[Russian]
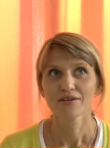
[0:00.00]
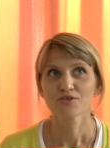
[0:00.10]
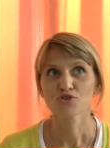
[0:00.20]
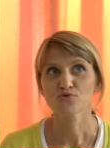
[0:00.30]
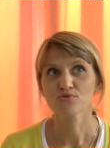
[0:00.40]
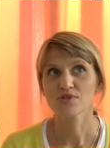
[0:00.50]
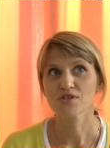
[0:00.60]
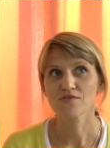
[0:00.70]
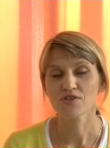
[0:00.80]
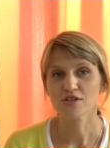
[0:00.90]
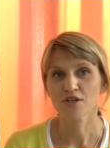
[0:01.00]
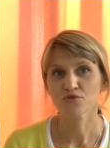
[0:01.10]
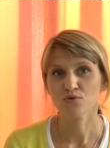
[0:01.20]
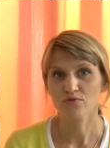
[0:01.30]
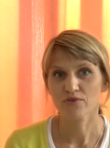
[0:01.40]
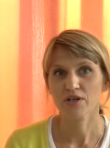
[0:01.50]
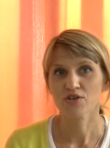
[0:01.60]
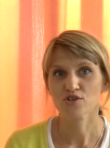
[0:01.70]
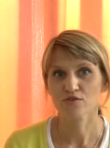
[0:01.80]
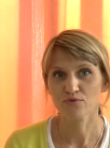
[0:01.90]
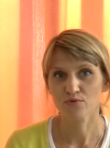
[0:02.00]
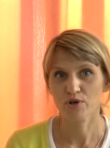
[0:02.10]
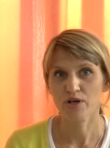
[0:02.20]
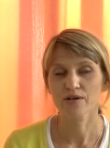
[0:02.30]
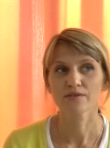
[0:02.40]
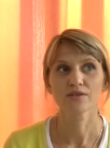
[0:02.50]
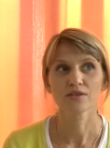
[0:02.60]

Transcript: несут действительно новое, живое